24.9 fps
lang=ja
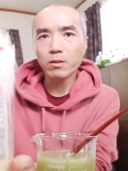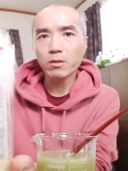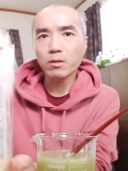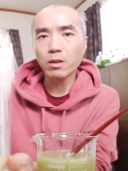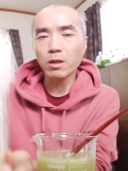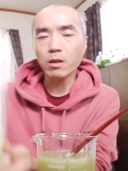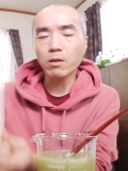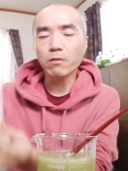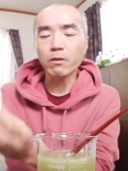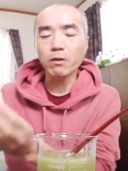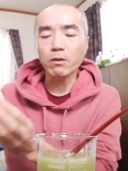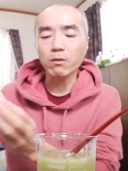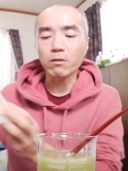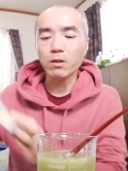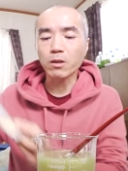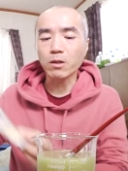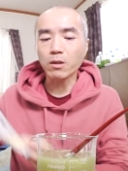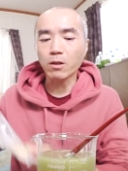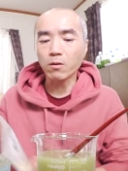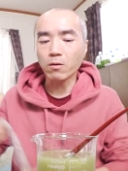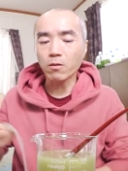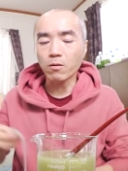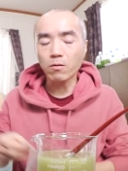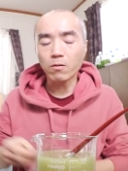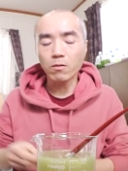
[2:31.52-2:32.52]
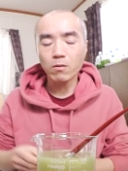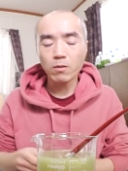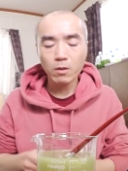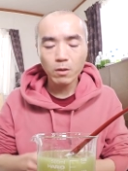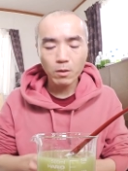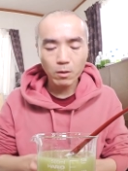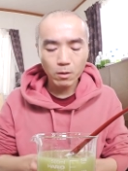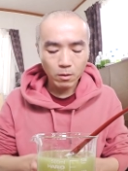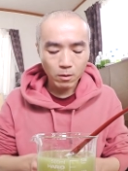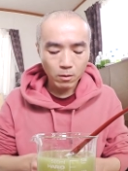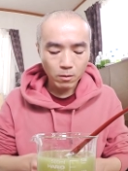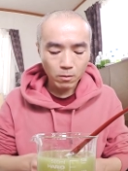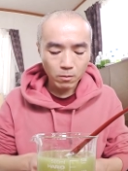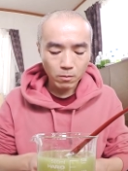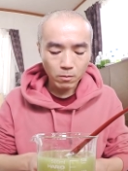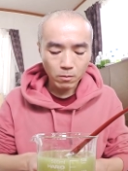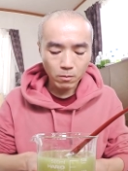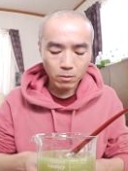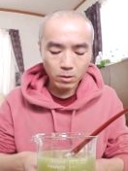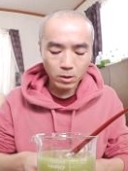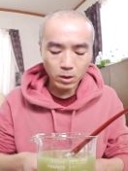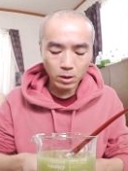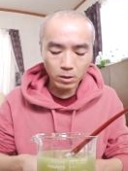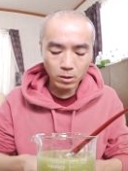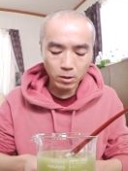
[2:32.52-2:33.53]
スタイル1のきな粉
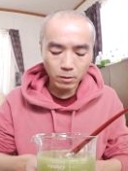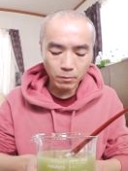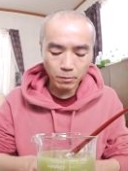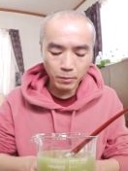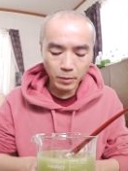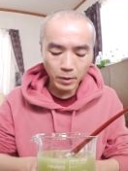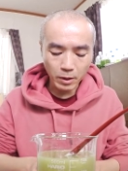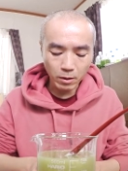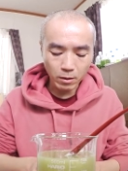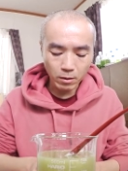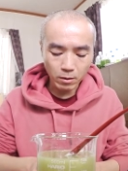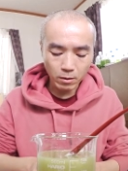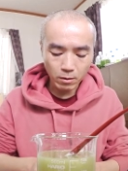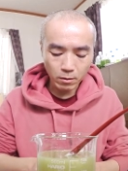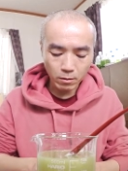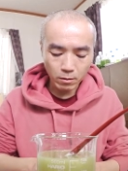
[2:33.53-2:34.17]
大さじ1杯